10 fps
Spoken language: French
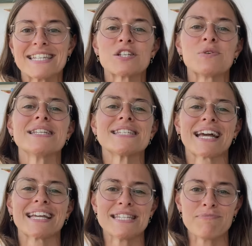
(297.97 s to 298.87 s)
c'est celui des
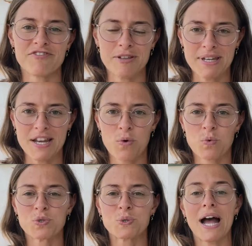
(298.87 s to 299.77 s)
archétypes féminins
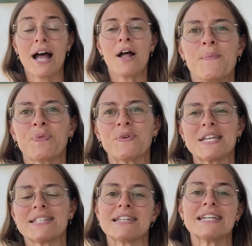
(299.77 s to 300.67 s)
ou en tout cas de
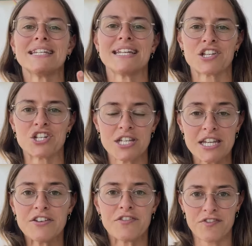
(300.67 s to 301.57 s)
cette
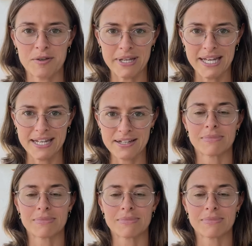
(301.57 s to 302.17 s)
énergie féminine.